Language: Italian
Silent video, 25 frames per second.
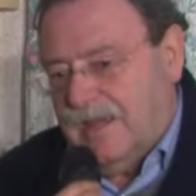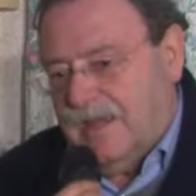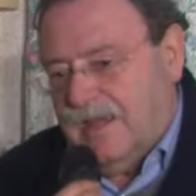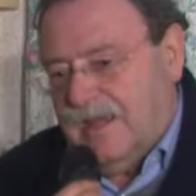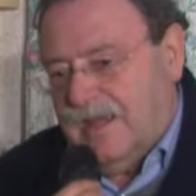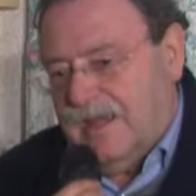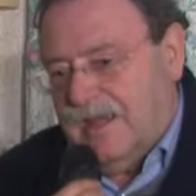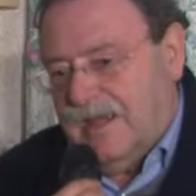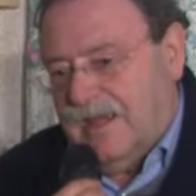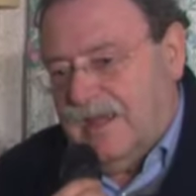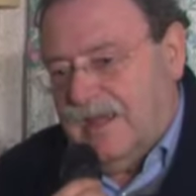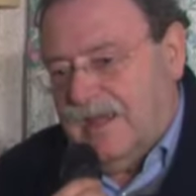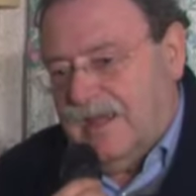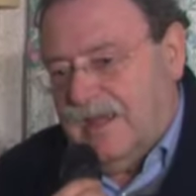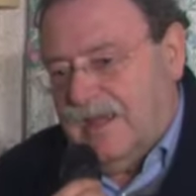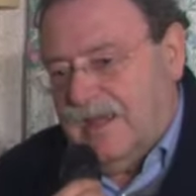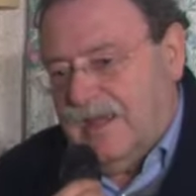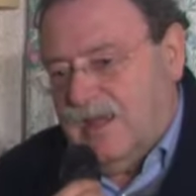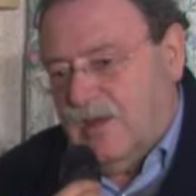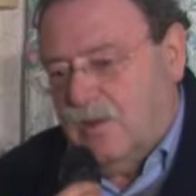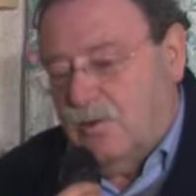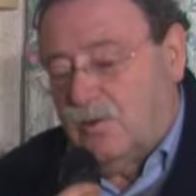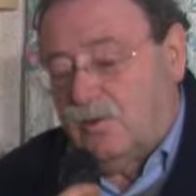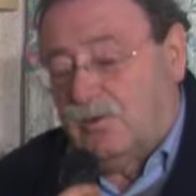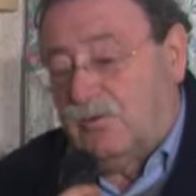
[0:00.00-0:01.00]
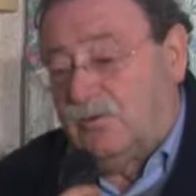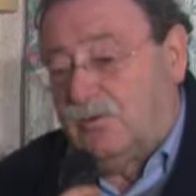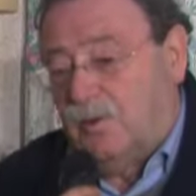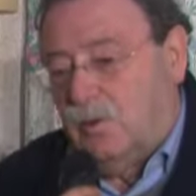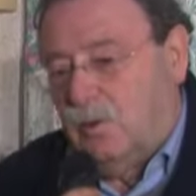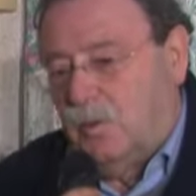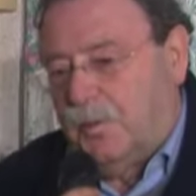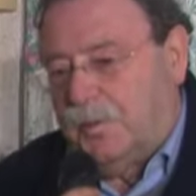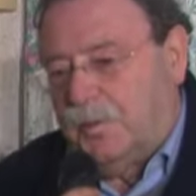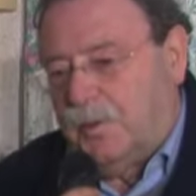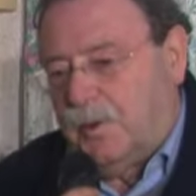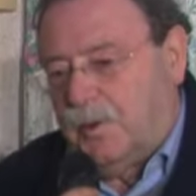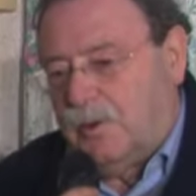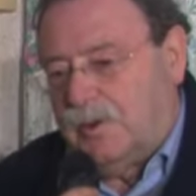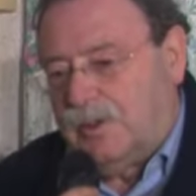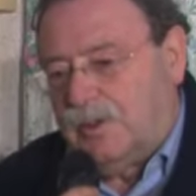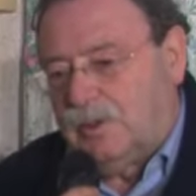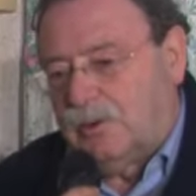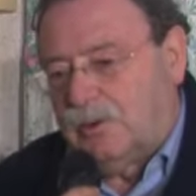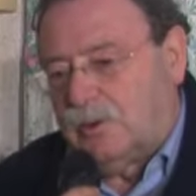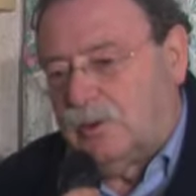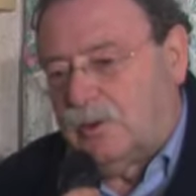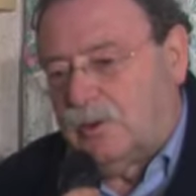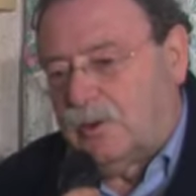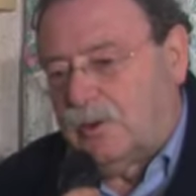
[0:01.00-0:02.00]
eh, lo sviluppo
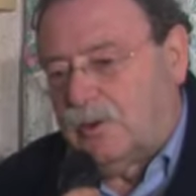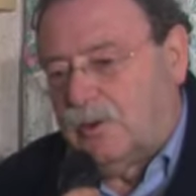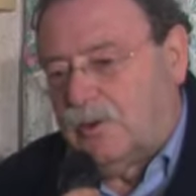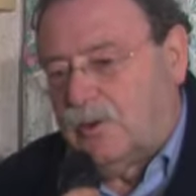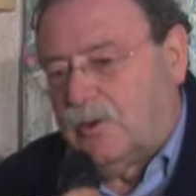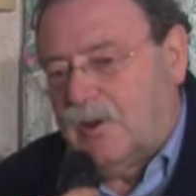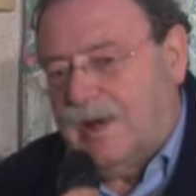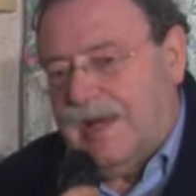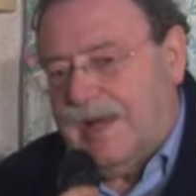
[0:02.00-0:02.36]
intorno